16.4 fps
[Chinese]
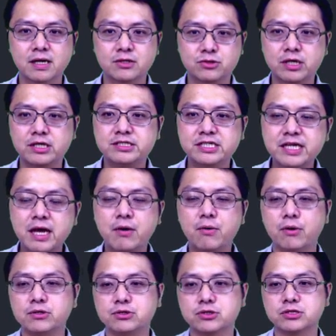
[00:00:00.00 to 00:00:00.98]
所以今天
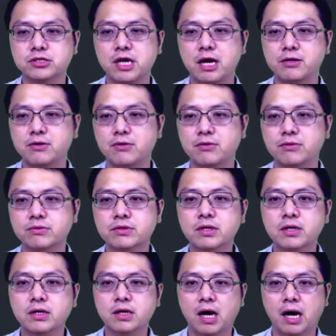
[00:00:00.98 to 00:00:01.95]
我就是要用
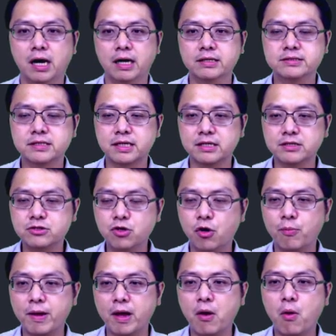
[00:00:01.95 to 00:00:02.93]
呃这个
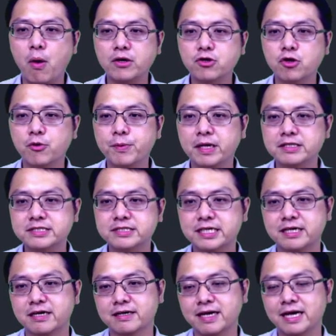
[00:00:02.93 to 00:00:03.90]
右边画右边
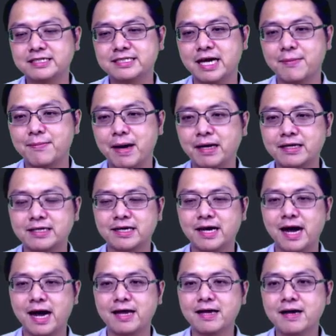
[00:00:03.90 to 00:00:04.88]
这个看起来蛮可
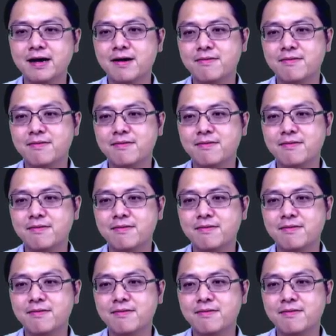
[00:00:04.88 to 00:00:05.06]
爱、